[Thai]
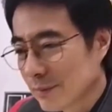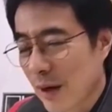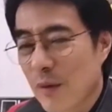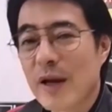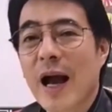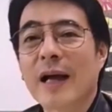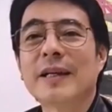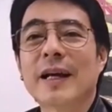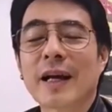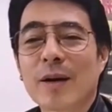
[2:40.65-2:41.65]
ไปวิ่งหา
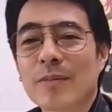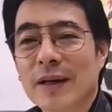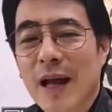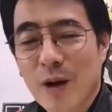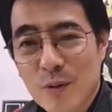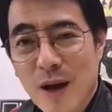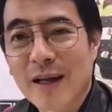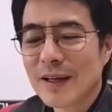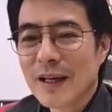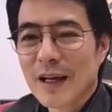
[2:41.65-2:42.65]
เสียงให้กับอนาคตใหม่
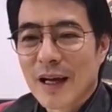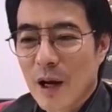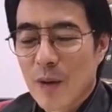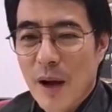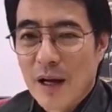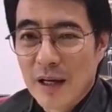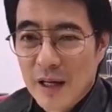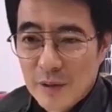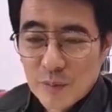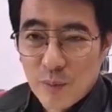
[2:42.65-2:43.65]
อนาคตใหม่ก็เลย